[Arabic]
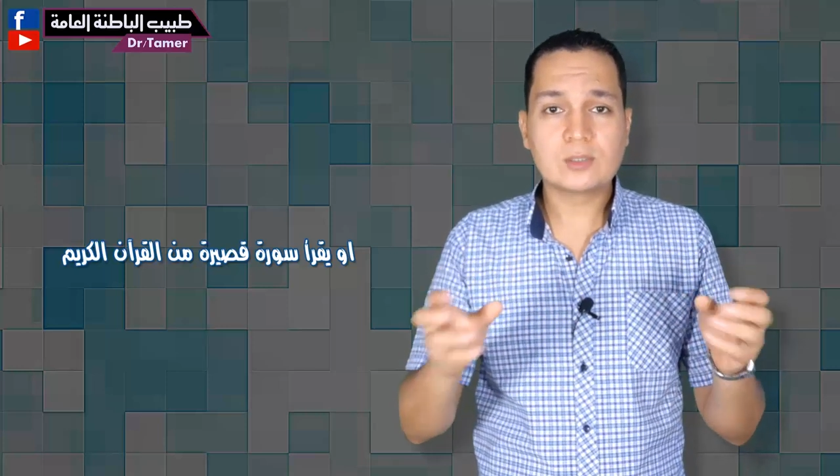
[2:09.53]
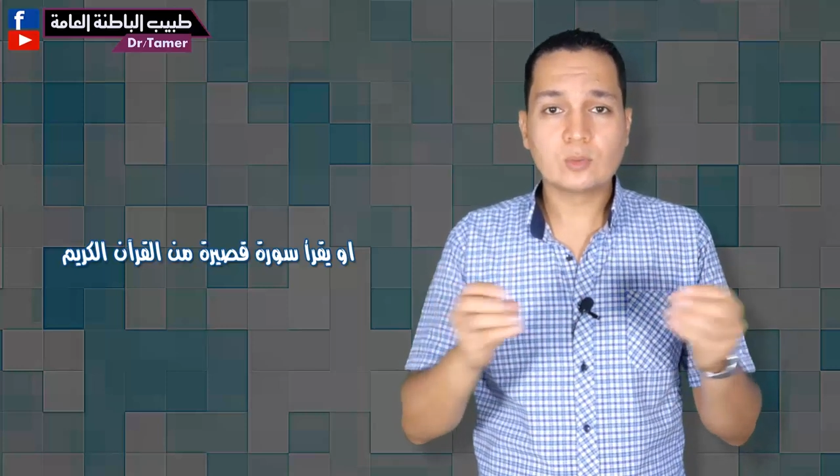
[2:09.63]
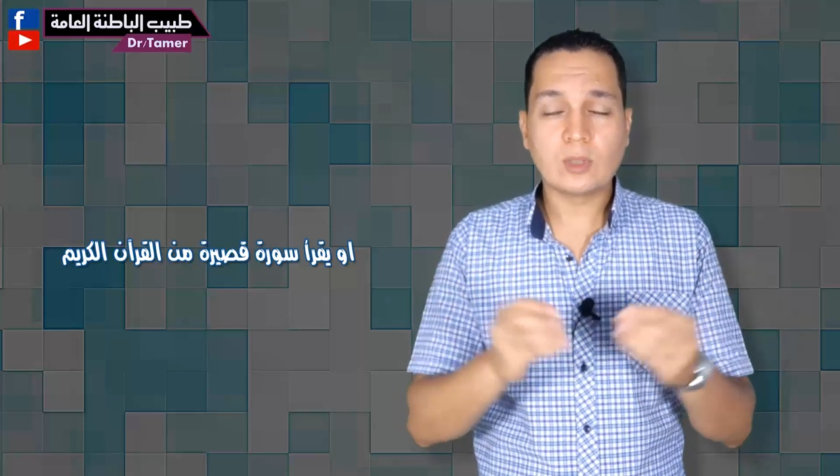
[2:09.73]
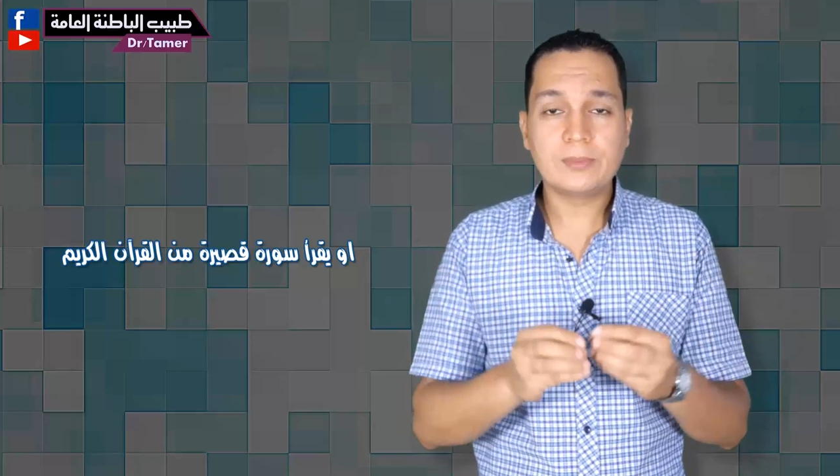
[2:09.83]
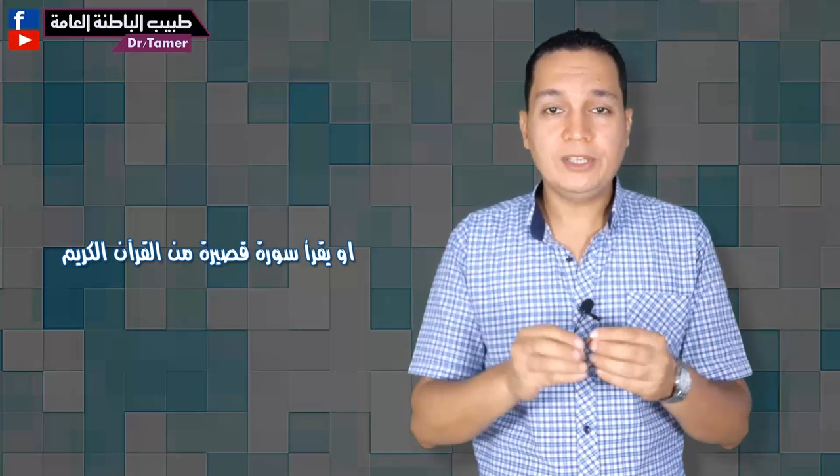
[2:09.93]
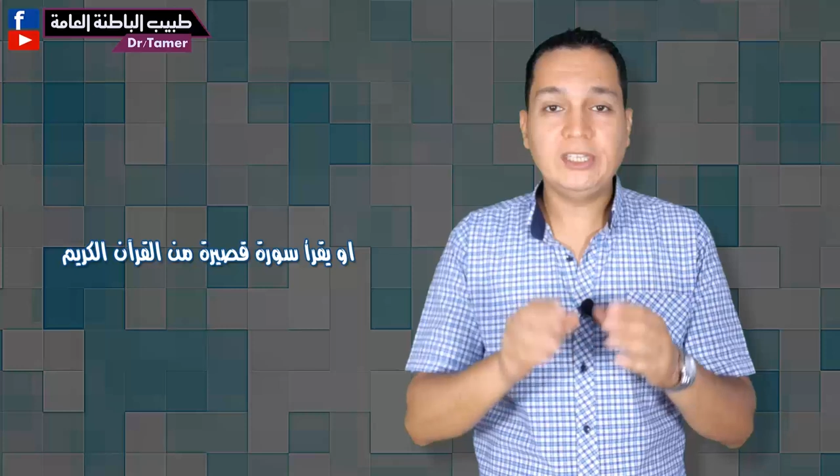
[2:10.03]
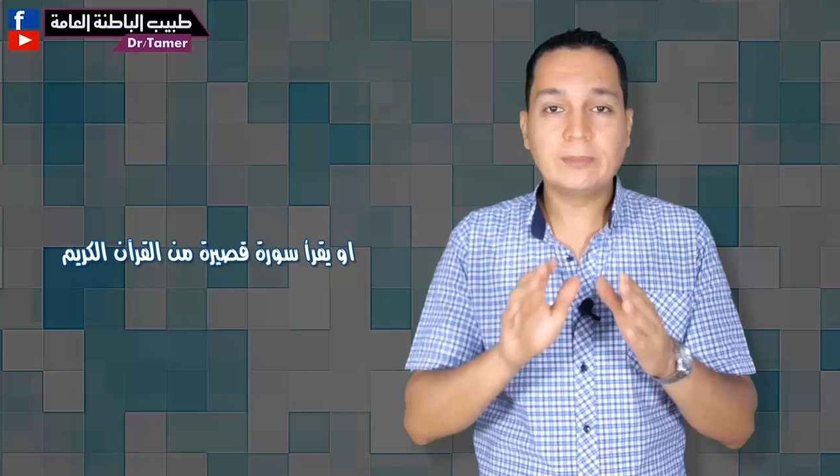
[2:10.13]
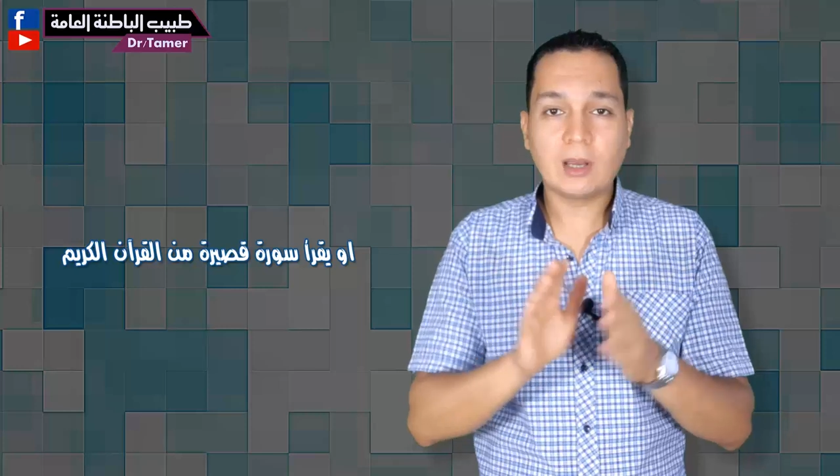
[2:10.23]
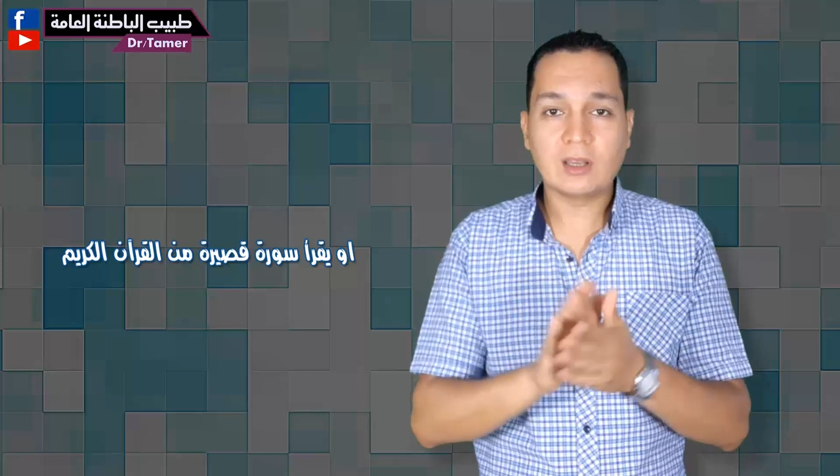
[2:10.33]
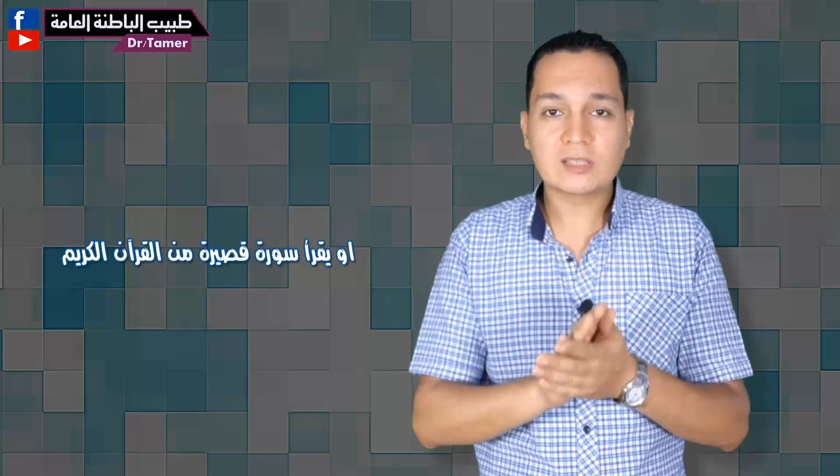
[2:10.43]
وطبيعي
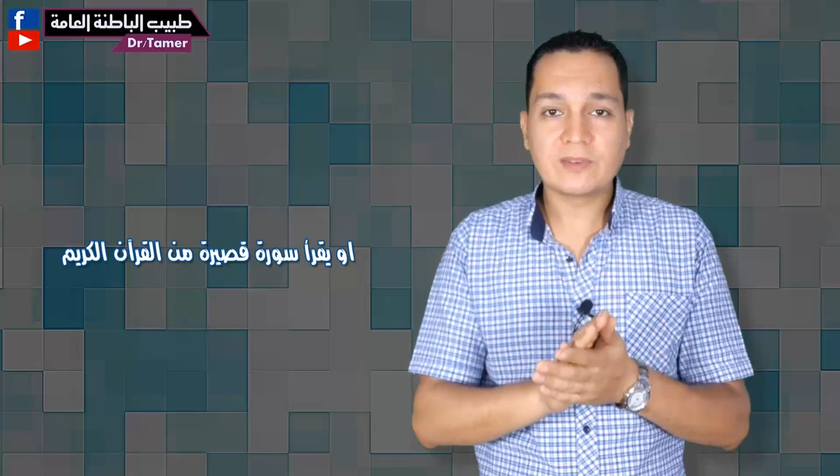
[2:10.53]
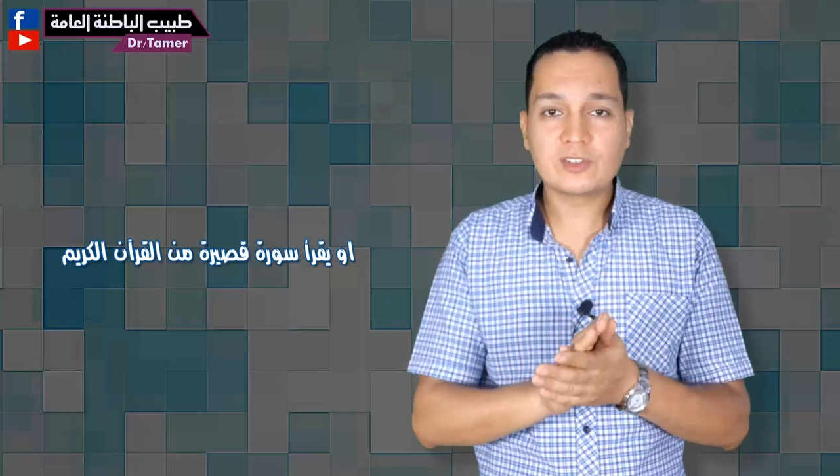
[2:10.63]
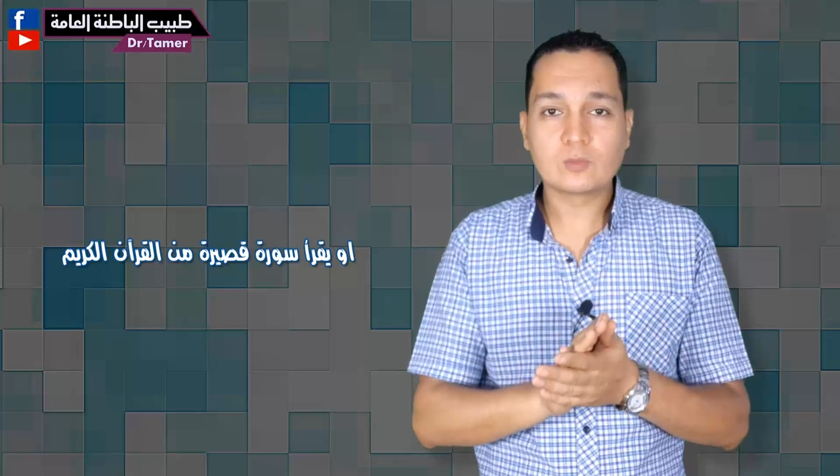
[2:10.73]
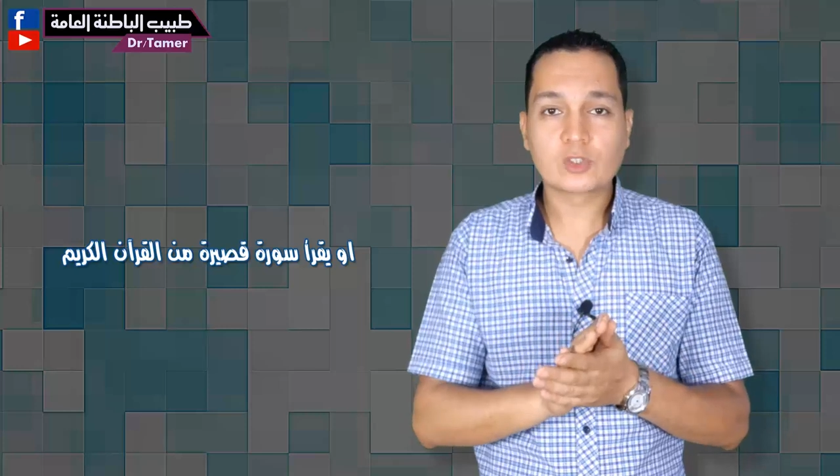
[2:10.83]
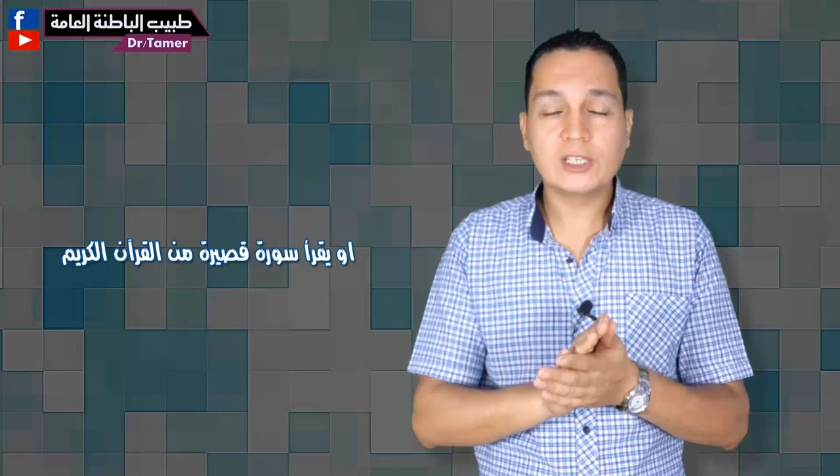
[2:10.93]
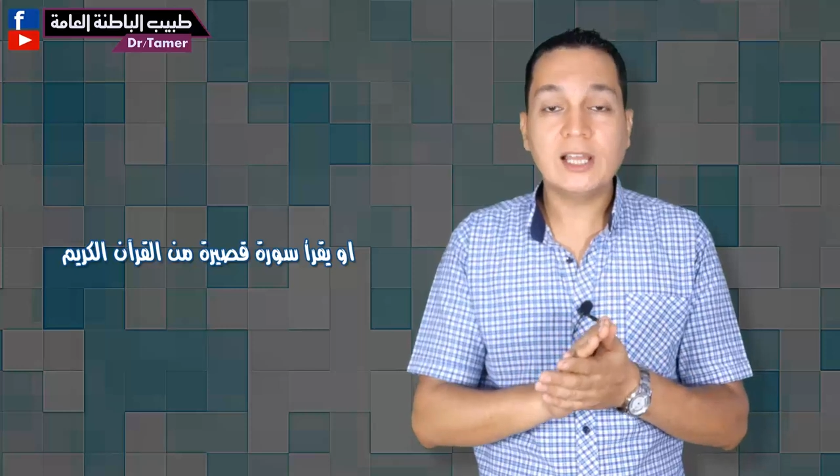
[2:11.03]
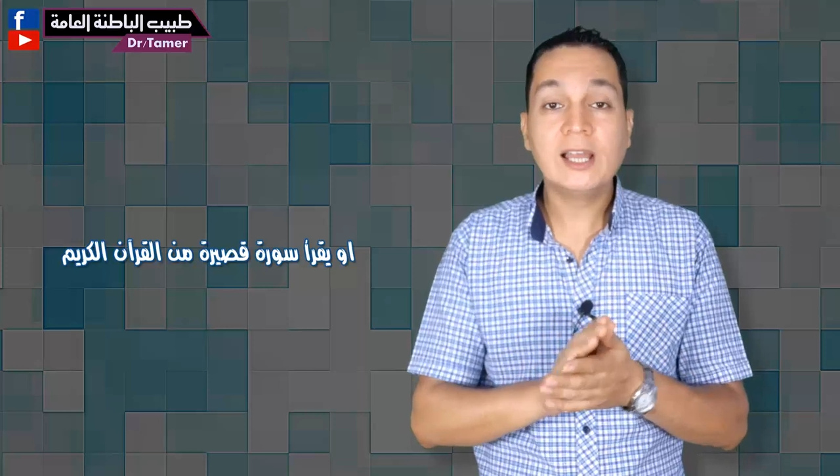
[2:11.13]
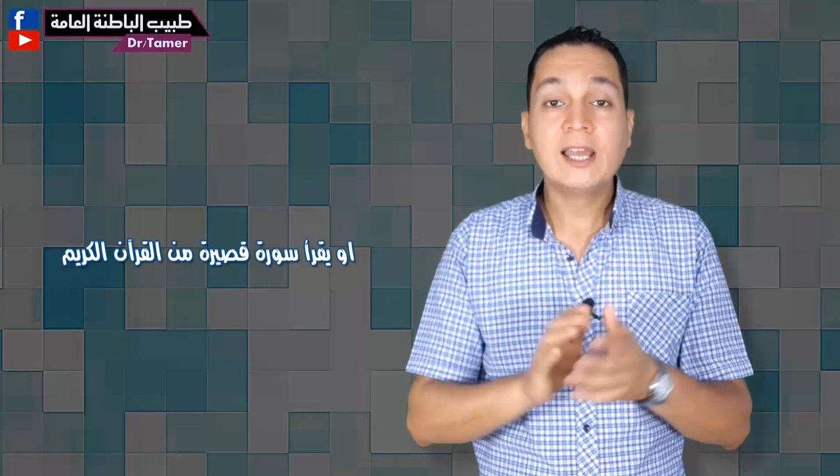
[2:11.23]
يبقى خلاص مفيش مشكلة